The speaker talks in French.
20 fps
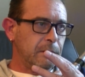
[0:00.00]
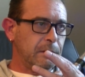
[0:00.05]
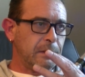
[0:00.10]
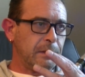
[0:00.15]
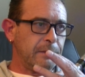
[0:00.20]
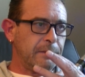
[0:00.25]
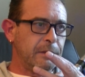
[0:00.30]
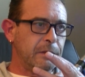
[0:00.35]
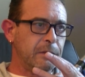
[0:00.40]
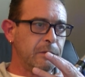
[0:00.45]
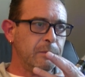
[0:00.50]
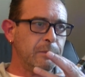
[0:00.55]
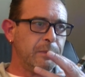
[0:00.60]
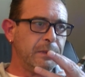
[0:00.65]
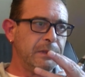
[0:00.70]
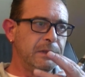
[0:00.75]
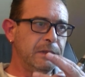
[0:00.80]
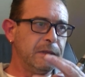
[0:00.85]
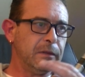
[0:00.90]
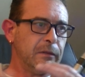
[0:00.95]
avec une
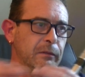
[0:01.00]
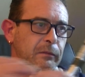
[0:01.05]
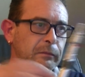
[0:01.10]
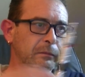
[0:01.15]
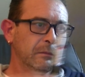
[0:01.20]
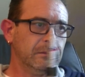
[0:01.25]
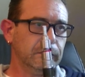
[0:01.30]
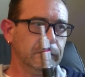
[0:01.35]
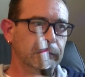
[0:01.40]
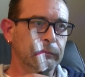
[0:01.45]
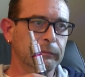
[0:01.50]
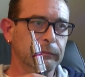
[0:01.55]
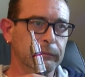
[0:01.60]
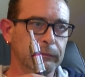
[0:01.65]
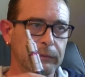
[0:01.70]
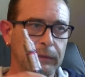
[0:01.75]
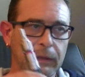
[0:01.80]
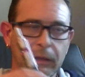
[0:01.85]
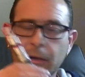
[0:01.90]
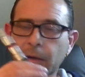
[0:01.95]
pétition.
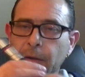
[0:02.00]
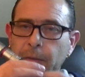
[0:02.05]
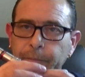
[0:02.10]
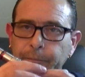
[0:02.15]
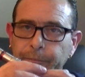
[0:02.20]
D'accord